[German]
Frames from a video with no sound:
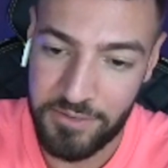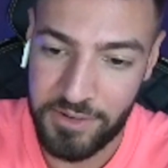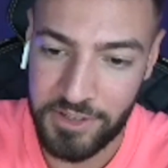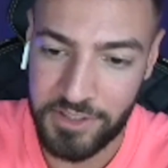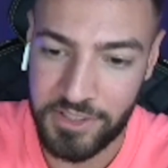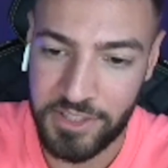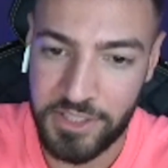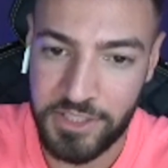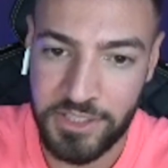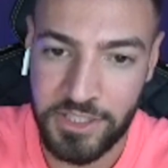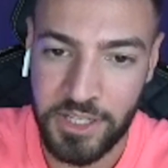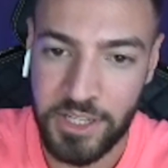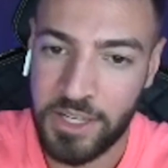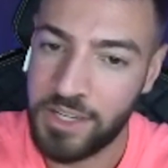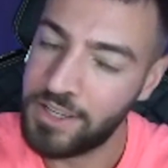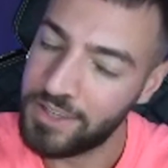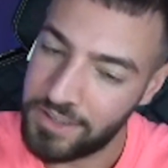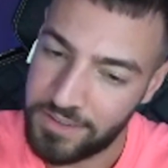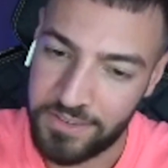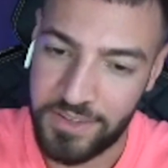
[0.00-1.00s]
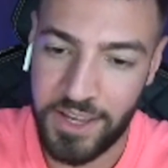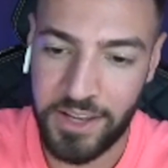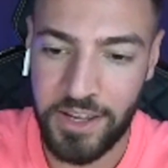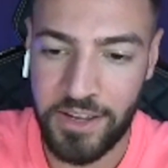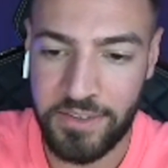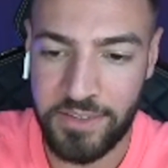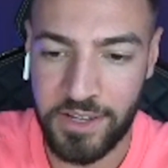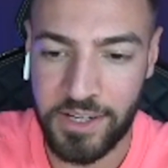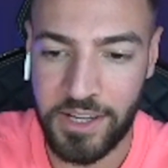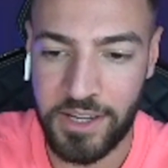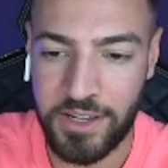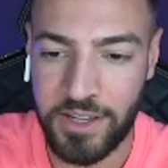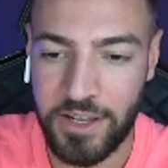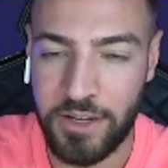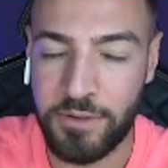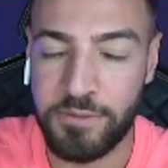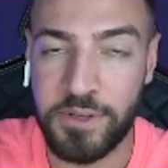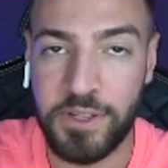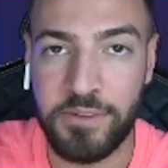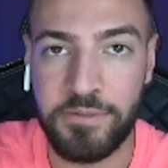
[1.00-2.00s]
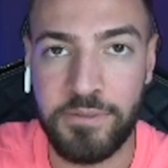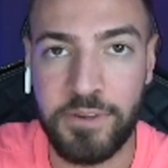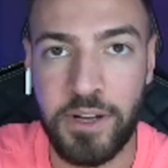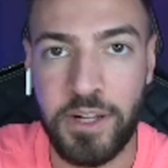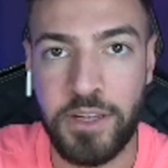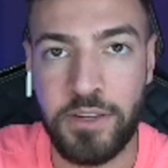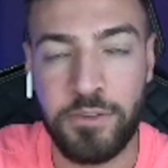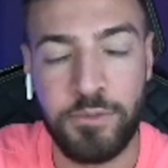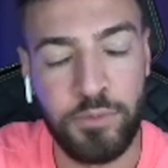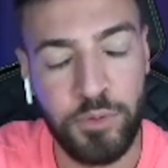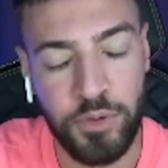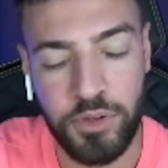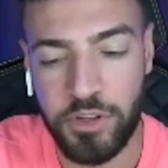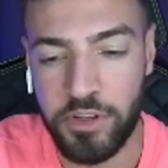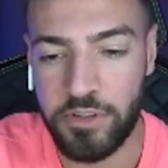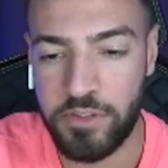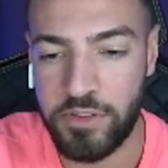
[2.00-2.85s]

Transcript: wichtig. Sehr nicer Kanal auf jeden Fall. Führe ich nicht